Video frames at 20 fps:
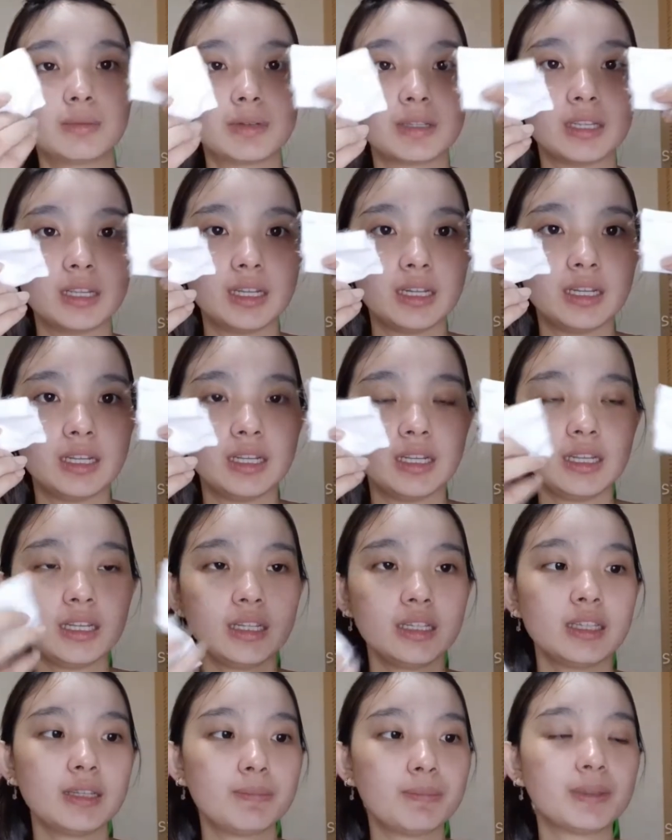seperti ini
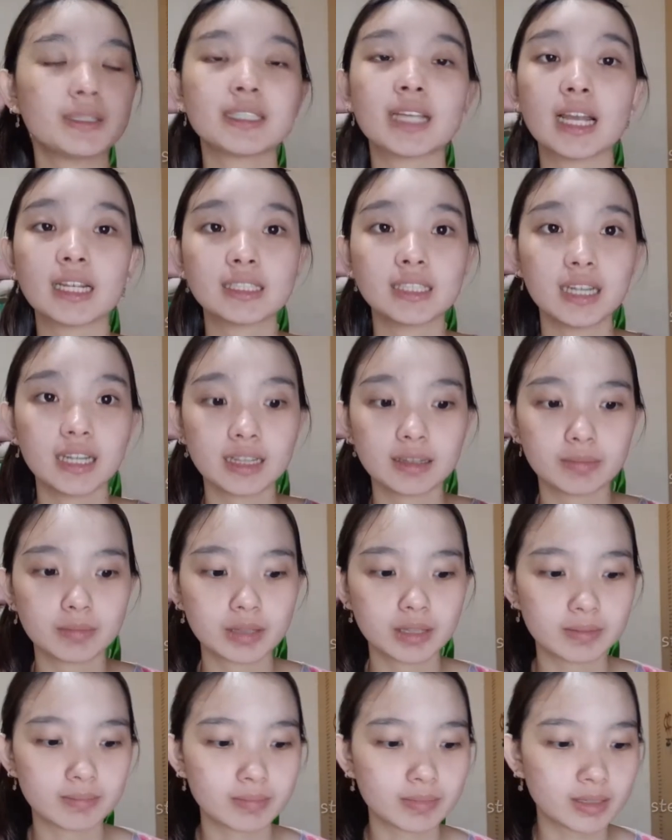tipis aja ya
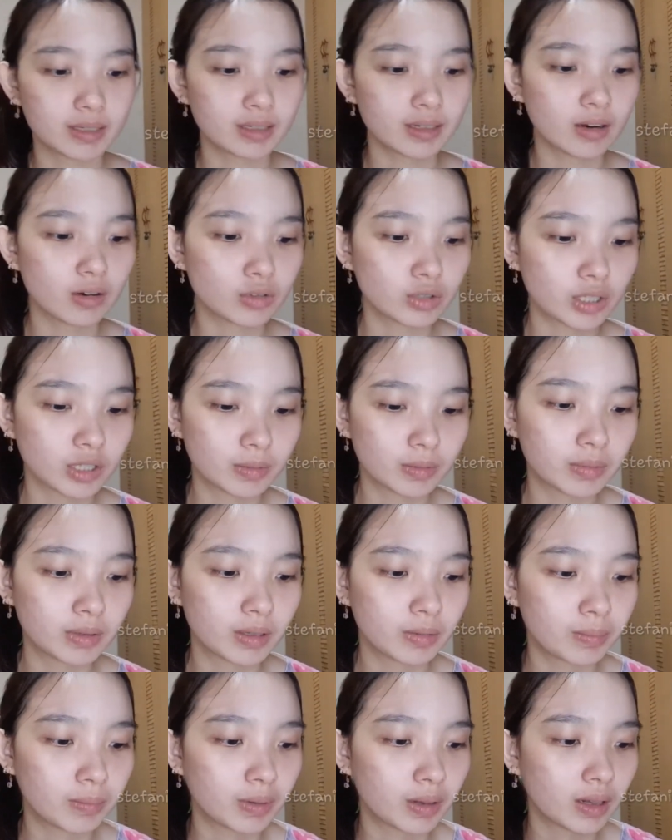teman-teman nggak usah
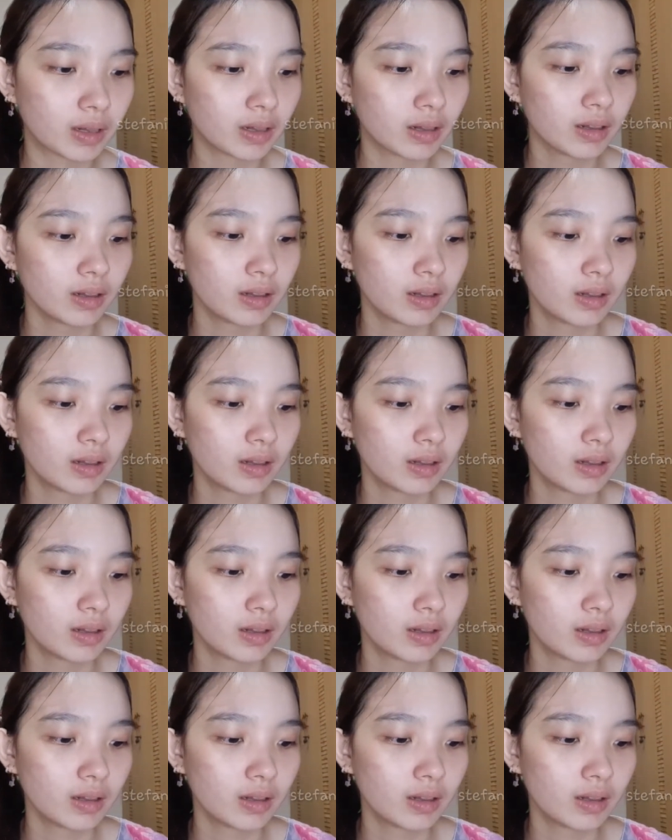tebel-tebel